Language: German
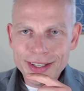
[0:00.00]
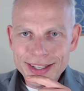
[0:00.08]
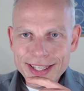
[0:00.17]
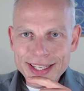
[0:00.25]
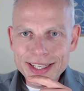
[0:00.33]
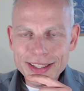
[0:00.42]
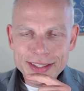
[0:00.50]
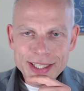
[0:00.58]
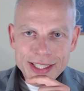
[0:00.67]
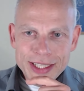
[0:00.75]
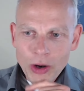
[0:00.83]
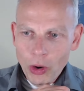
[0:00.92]
hier
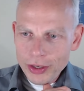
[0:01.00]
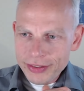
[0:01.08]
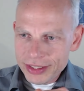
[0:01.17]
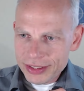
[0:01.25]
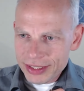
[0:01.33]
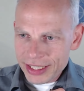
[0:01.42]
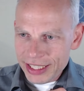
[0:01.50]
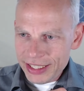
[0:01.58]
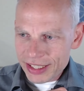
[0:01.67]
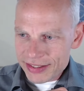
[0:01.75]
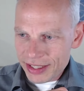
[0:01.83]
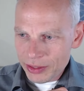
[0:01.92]
heute in
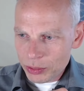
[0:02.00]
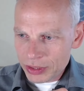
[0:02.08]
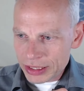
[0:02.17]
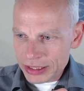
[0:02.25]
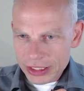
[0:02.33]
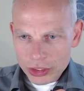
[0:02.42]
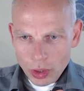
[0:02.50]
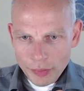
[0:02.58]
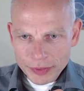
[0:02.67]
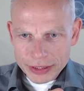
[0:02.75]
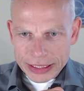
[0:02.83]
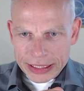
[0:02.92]
der Sendung drin. Ich hoffe,